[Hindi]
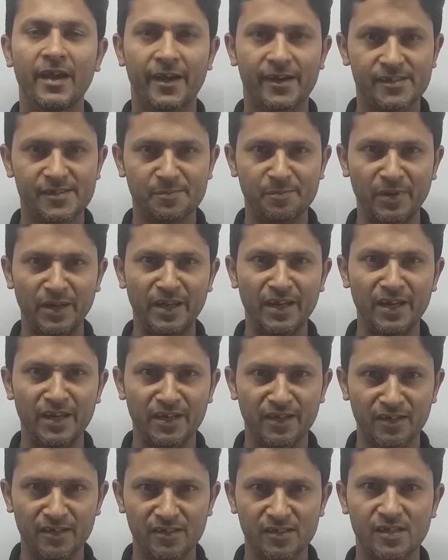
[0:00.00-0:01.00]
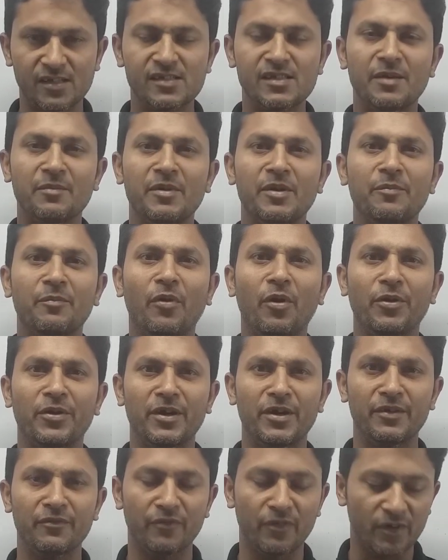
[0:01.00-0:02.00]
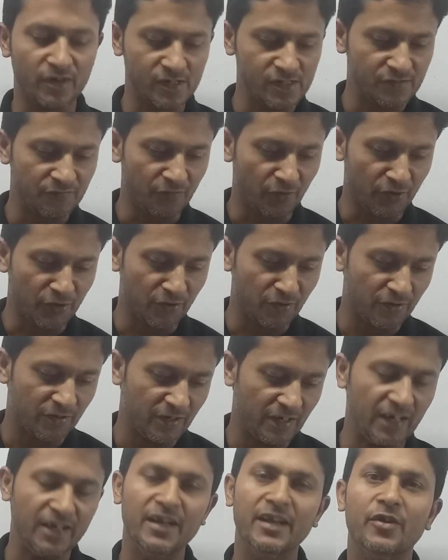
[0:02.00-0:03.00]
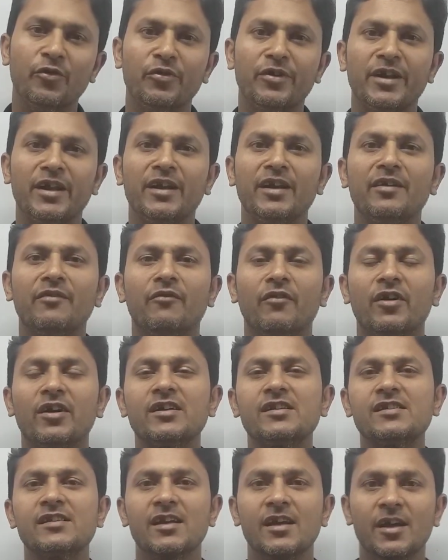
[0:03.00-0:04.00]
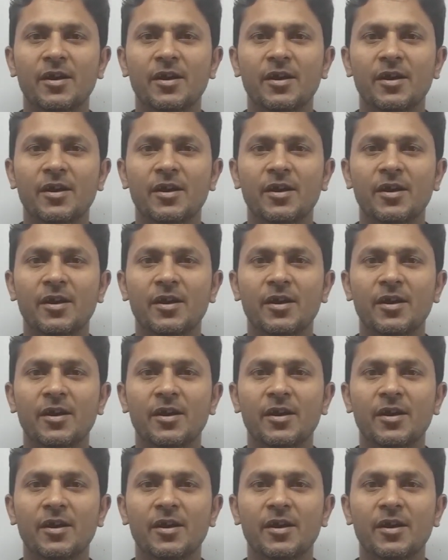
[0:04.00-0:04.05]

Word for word: एक्सप्लेन द सम इम्पॉर्टेंट words for your daily routine words